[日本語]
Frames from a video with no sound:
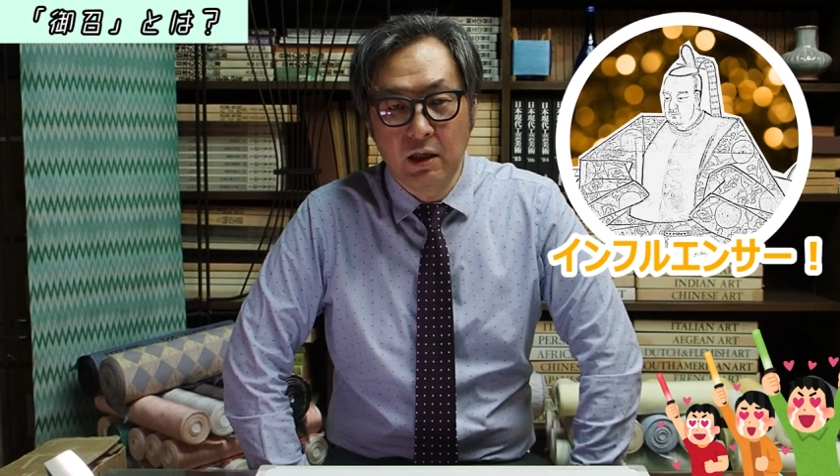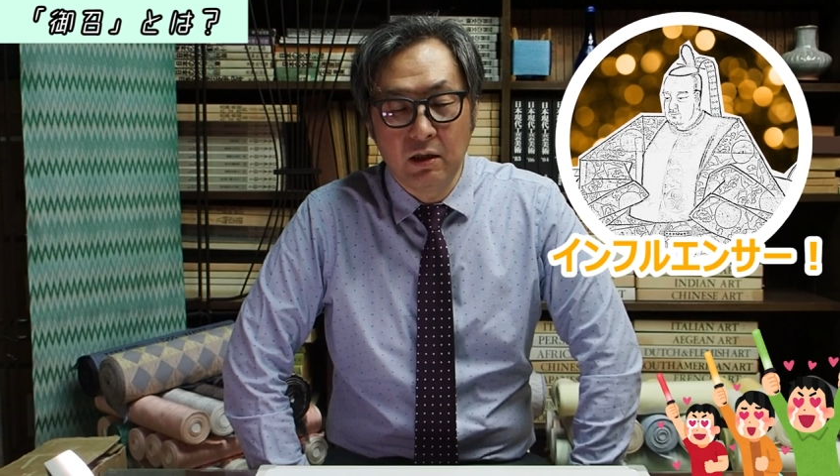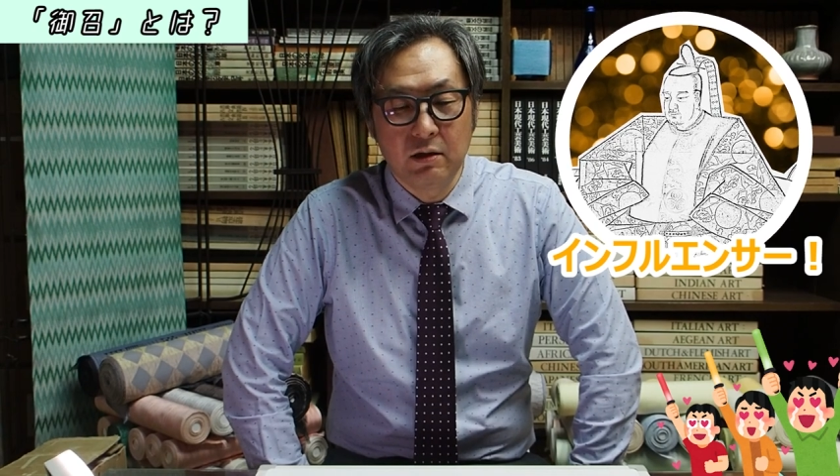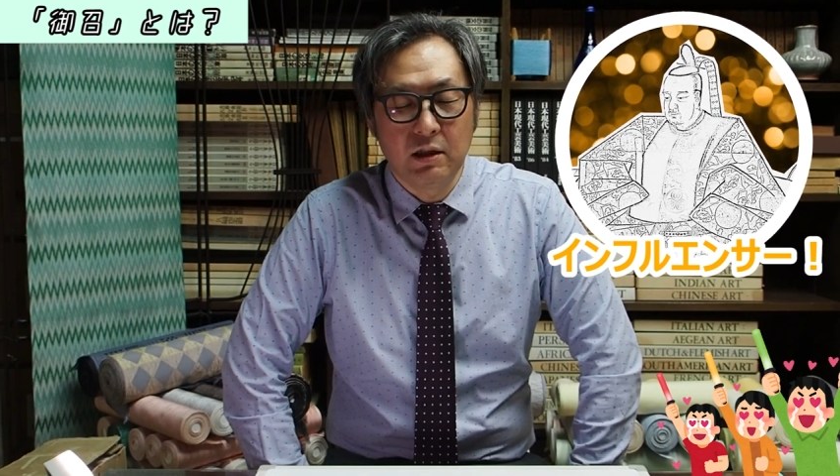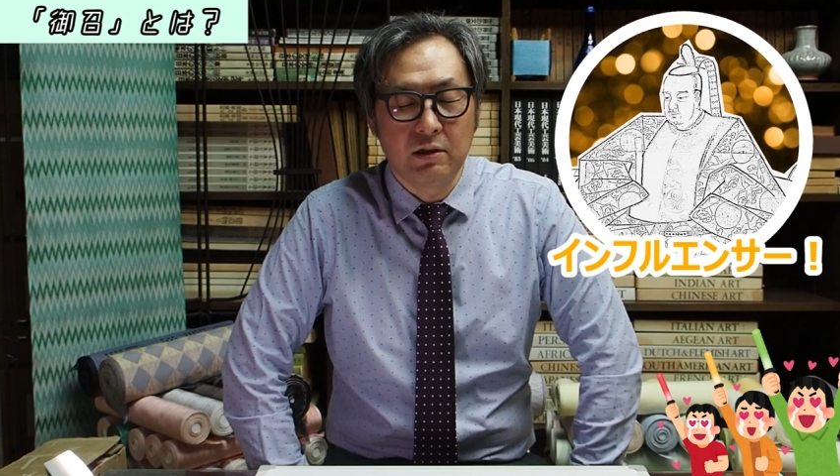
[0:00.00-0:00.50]

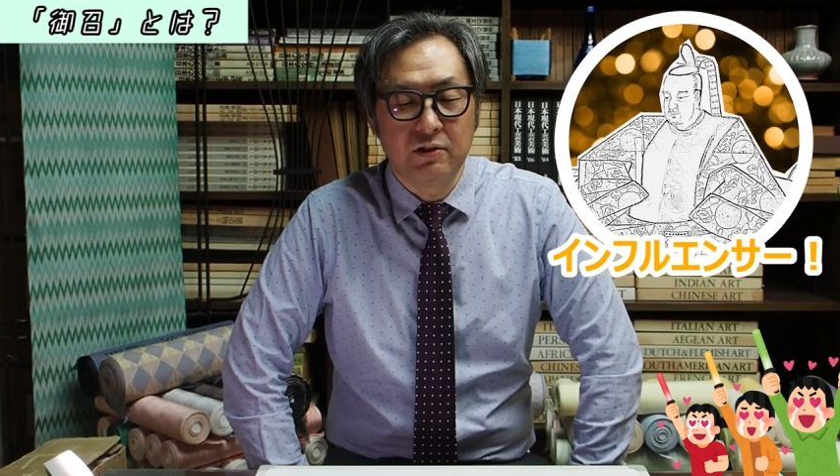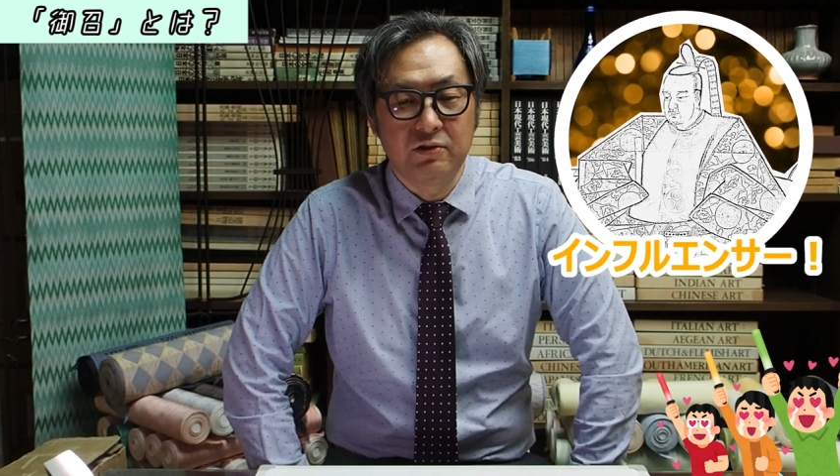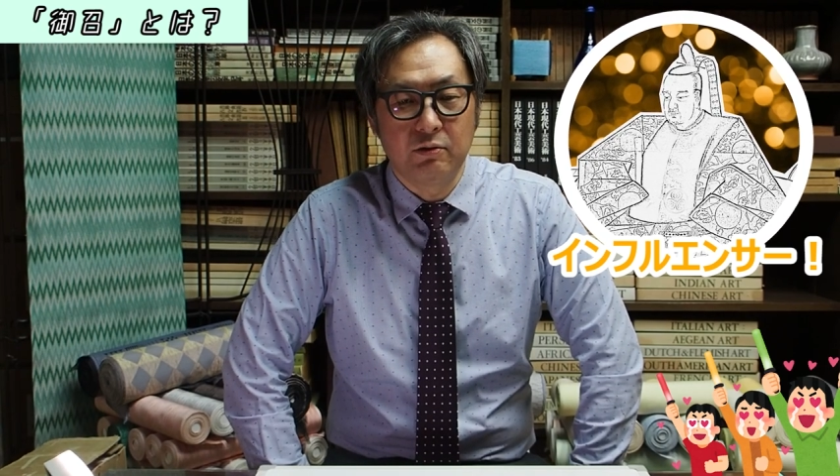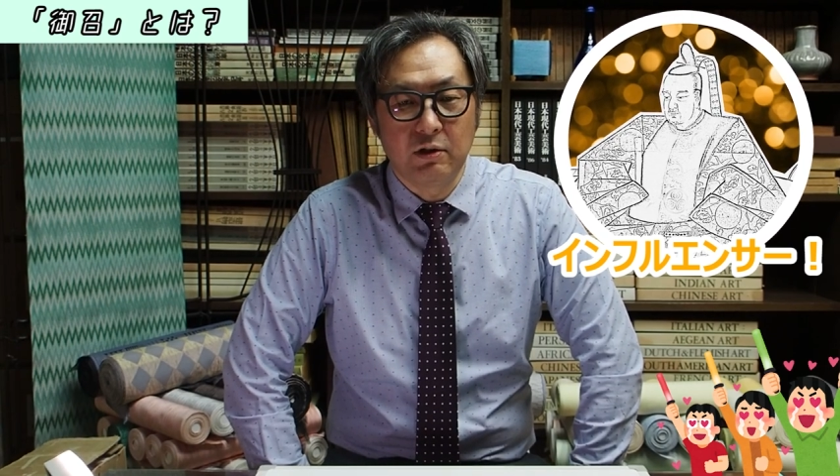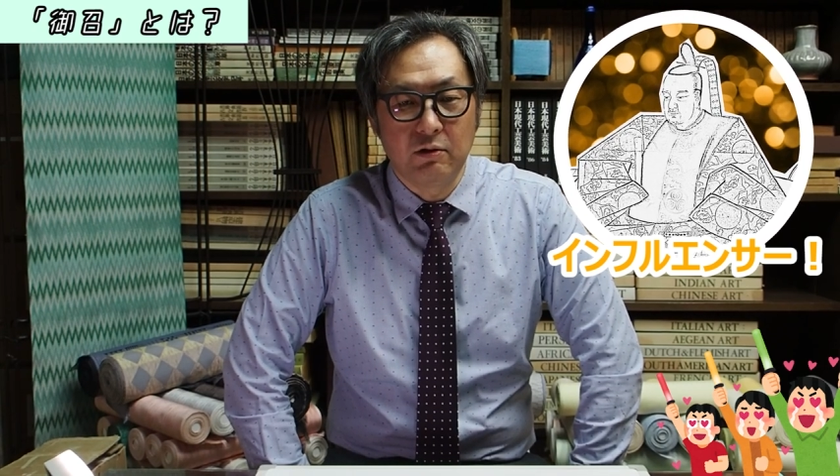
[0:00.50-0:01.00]
ね、なんで
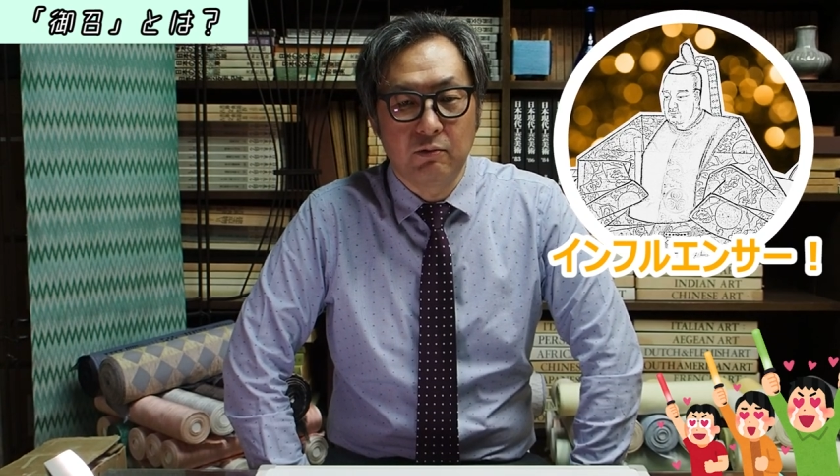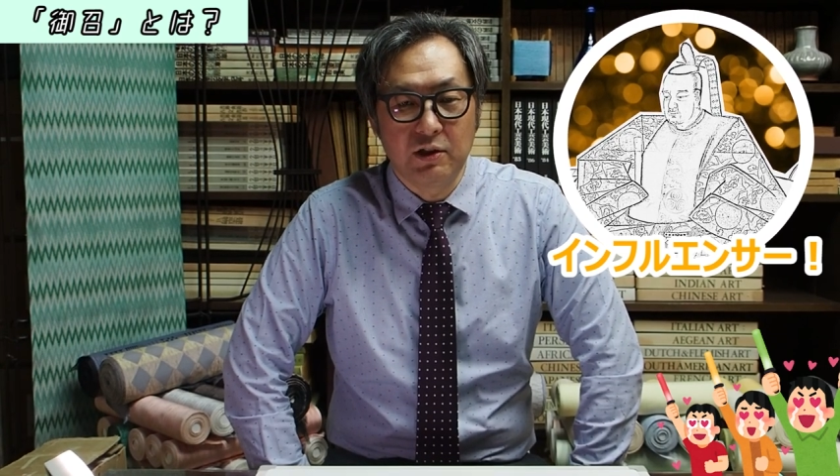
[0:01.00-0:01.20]
すよね。